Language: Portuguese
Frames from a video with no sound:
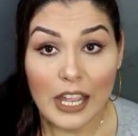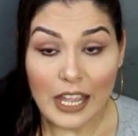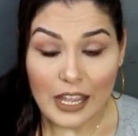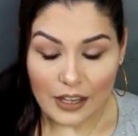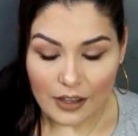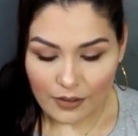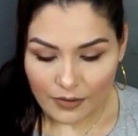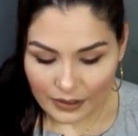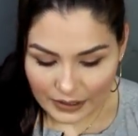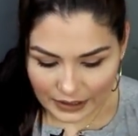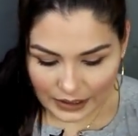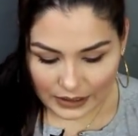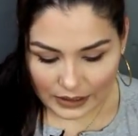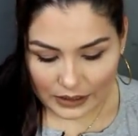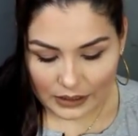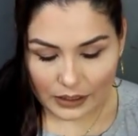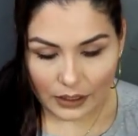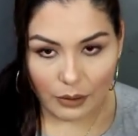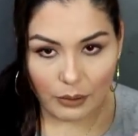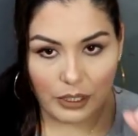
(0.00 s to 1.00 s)
e fazer esses
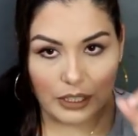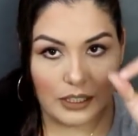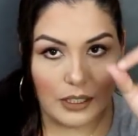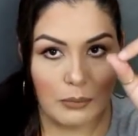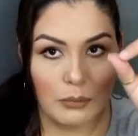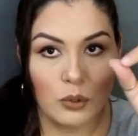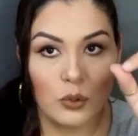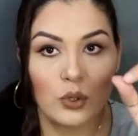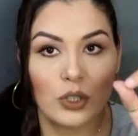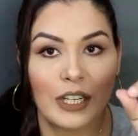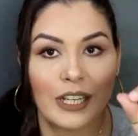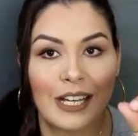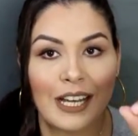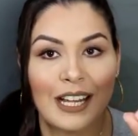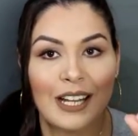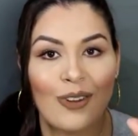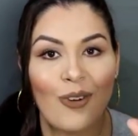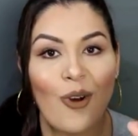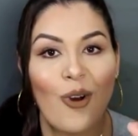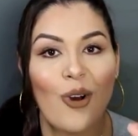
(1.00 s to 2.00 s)
50 mil chegar
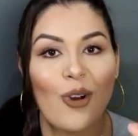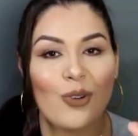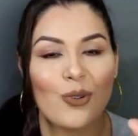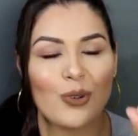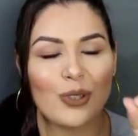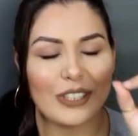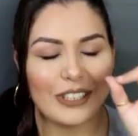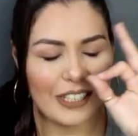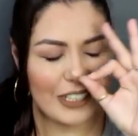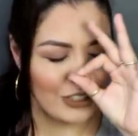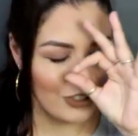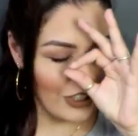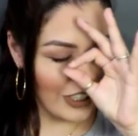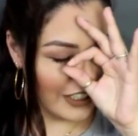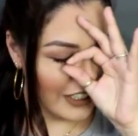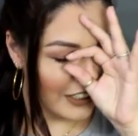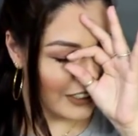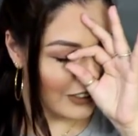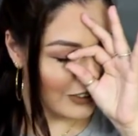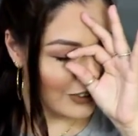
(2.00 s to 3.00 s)
logo, que tá
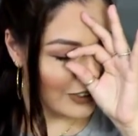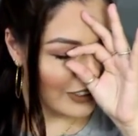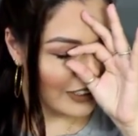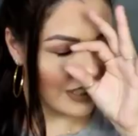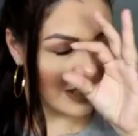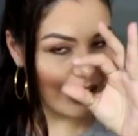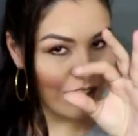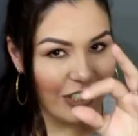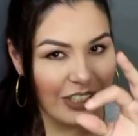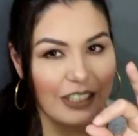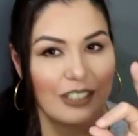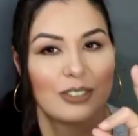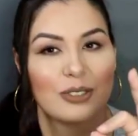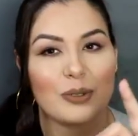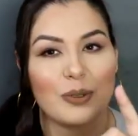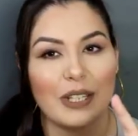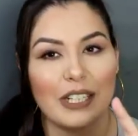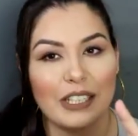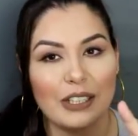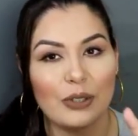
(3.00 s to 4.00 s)
chegando, gente, tá chegando, os
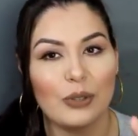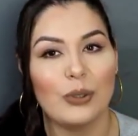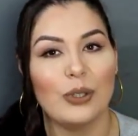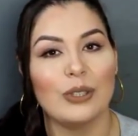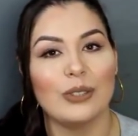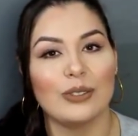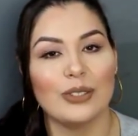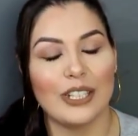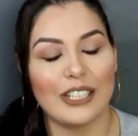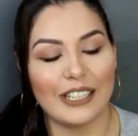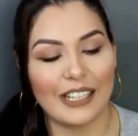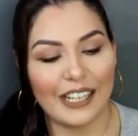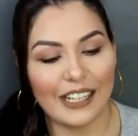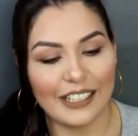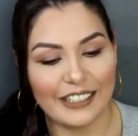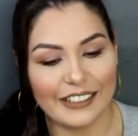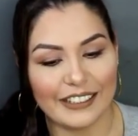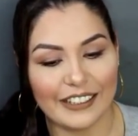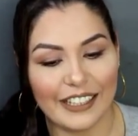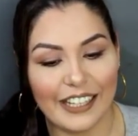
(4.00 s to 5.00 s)
48 já tá
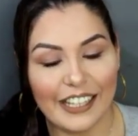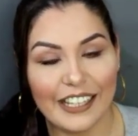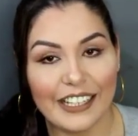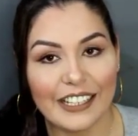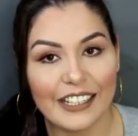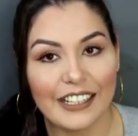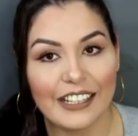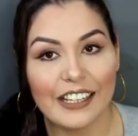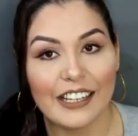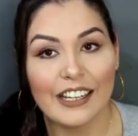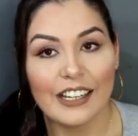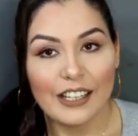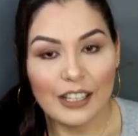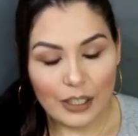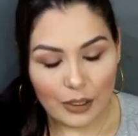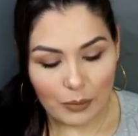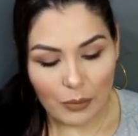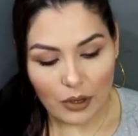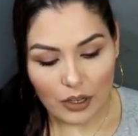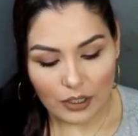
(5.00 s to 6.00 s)
aí, né?
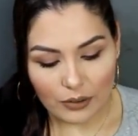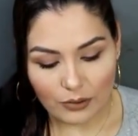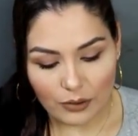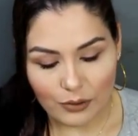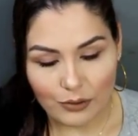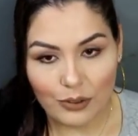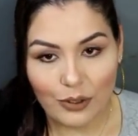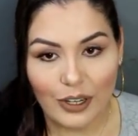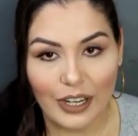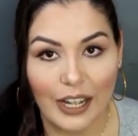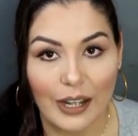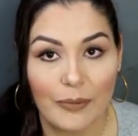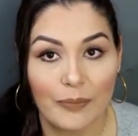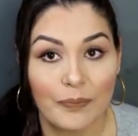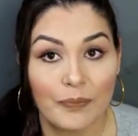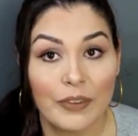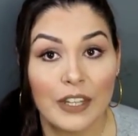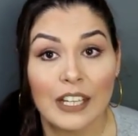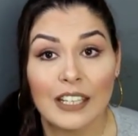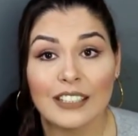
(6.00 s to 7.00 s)
E bora fofocar.
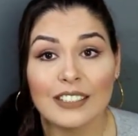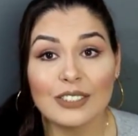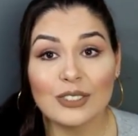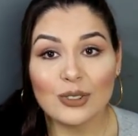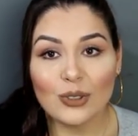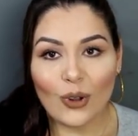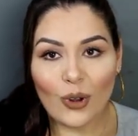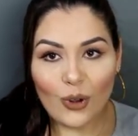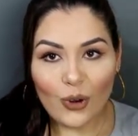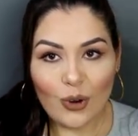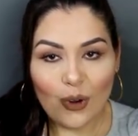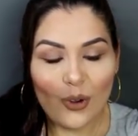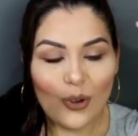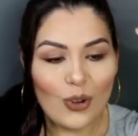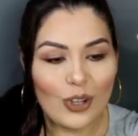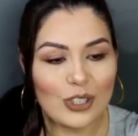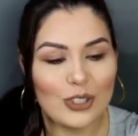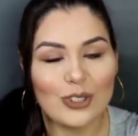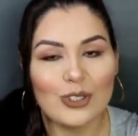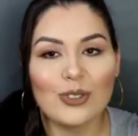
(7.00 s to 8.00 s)
Estourou
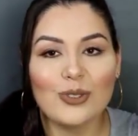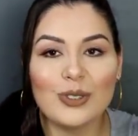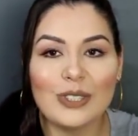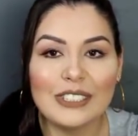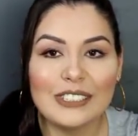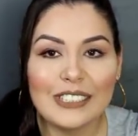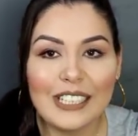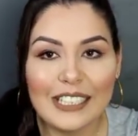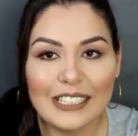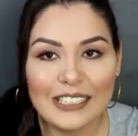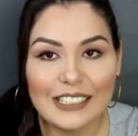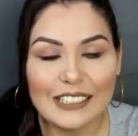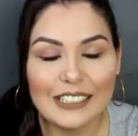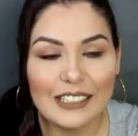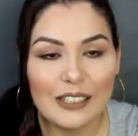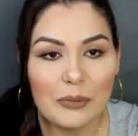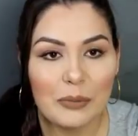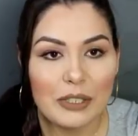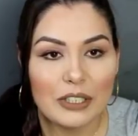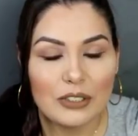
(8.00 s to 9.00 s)
hoje no Instagram
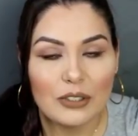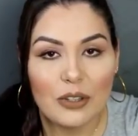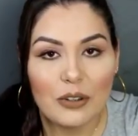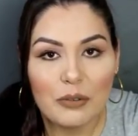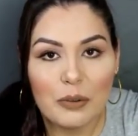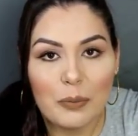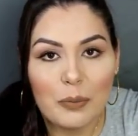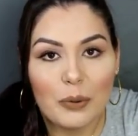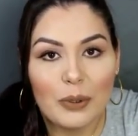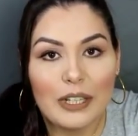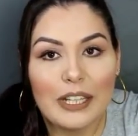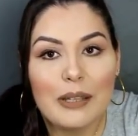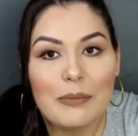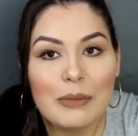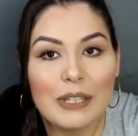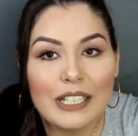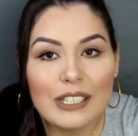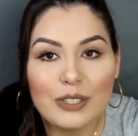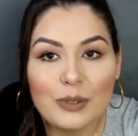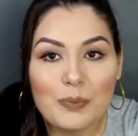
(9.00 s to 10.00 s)
a mais nova
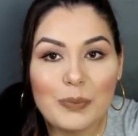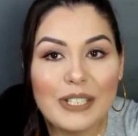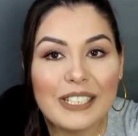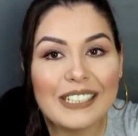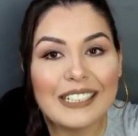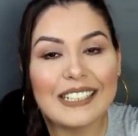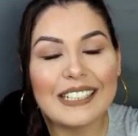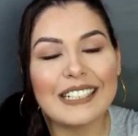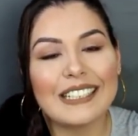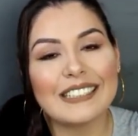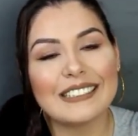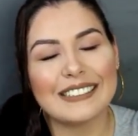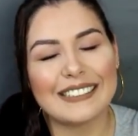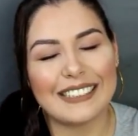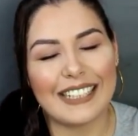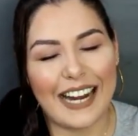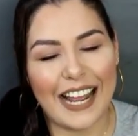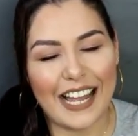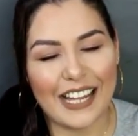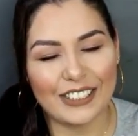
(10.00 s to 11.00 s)
polêmica de Bianca
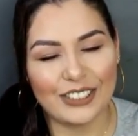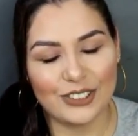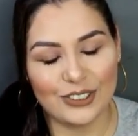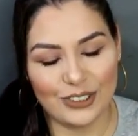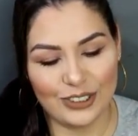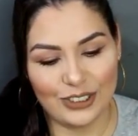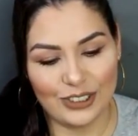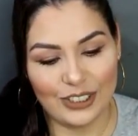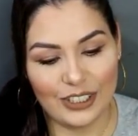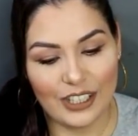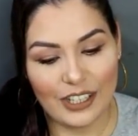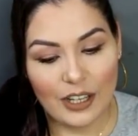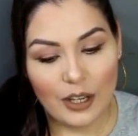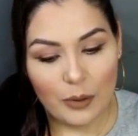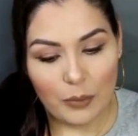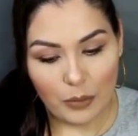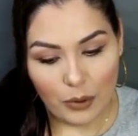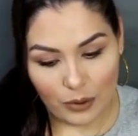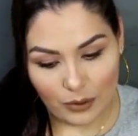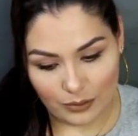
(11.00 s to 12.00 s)
Andrade.
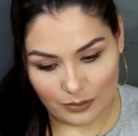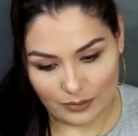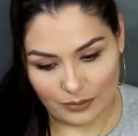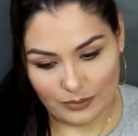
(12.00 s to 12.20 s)
Bom,